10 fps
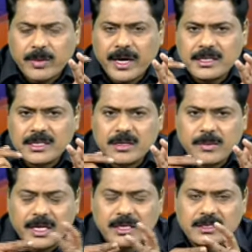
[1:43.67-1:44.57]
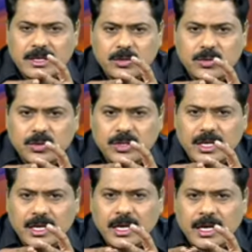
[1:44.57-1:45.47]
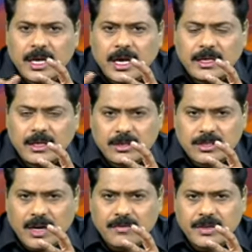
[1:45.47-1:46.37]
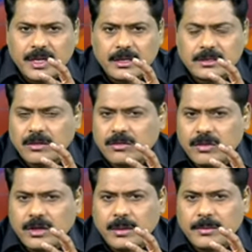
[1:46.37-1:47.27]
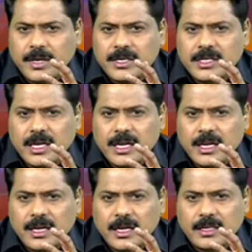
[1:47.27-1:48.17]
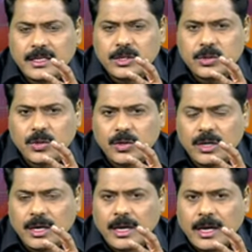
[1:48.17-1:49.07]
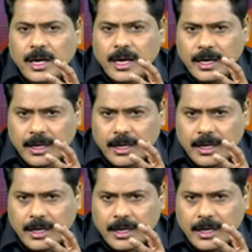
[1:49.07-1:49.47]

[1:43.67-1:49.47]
మాయం చేసే ప్రయత్నం జరుగుతోంది అదేదో సాఫ్ట్వేర్ సాఫ్ట్వేర్ అప్గ్రేడ్ చేయాలనే దీంతో అక్కడ